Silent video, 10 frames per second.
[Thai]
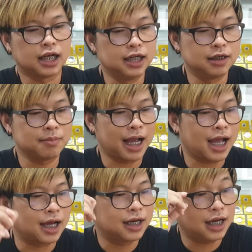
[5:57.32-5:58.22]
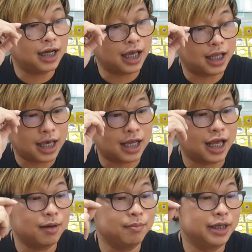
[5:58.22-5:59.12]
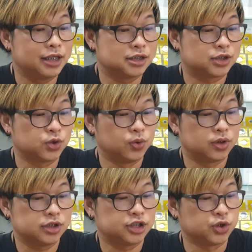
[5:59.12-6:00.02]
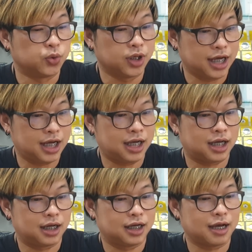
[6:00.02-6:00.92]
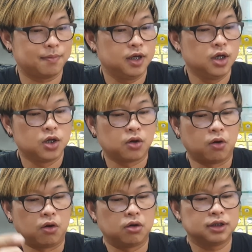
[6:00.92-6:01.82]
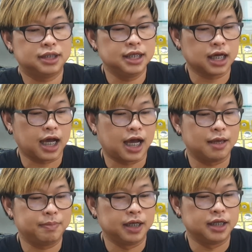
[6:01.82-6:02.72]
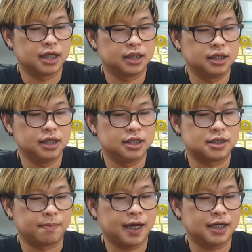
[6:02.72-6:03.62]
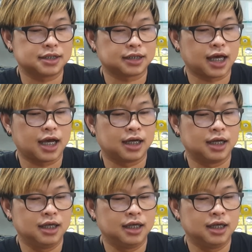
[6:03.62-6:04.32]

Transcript: สลึงมานะรหัสแอดมินศูนย์ ศูนย์ ห้านะครับของที่ขายเป็นเหรียญยี่สิบห้าสตางค์